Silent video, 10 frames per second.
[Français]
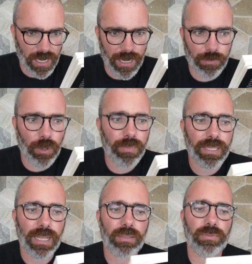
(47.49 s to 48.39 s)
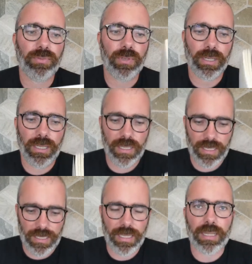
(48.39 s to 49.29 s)
la promenade en forêt
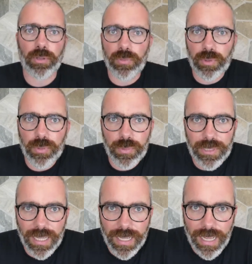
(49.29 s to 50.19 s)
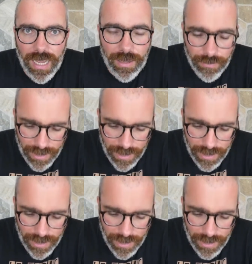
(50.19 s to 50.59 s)
est devenue plus agréable.